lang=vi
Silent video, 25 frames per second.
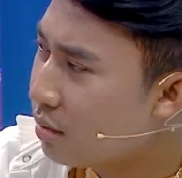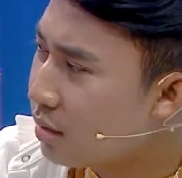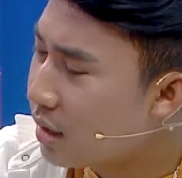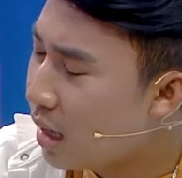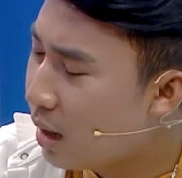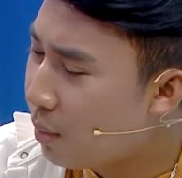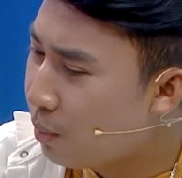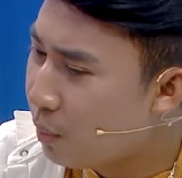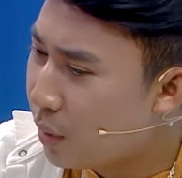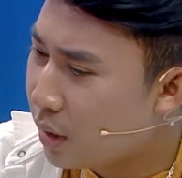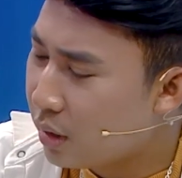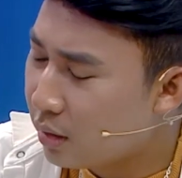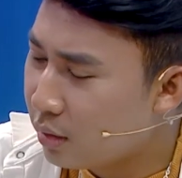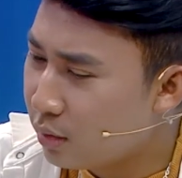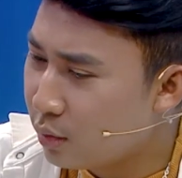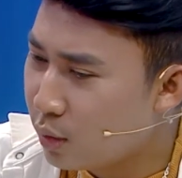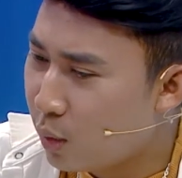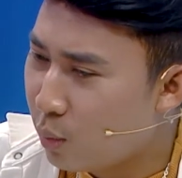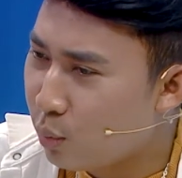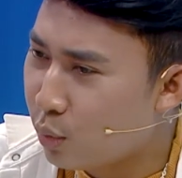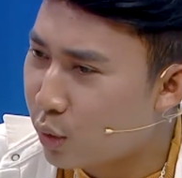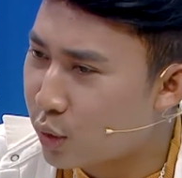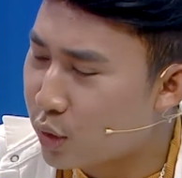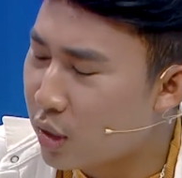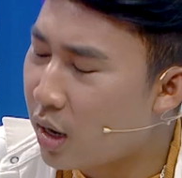tam phất nhóm
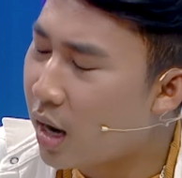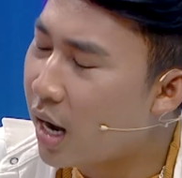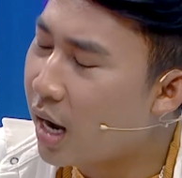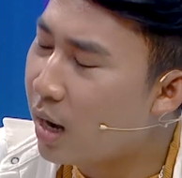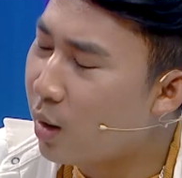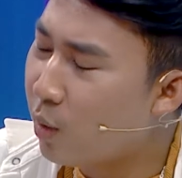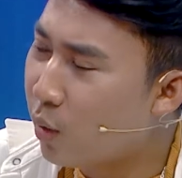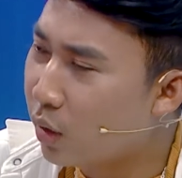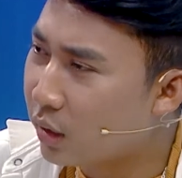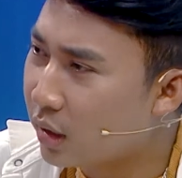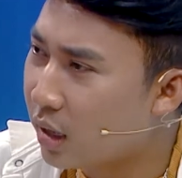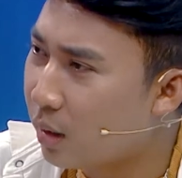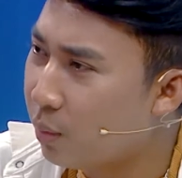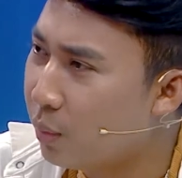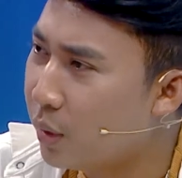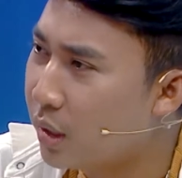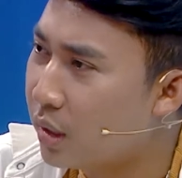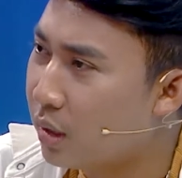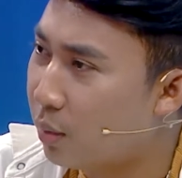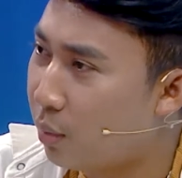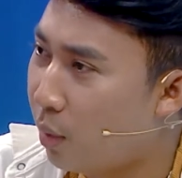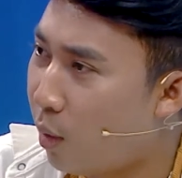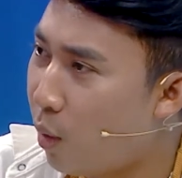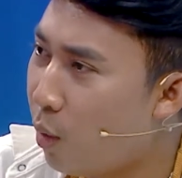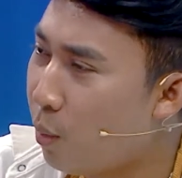có trong hai quạt tăng phi tổ bố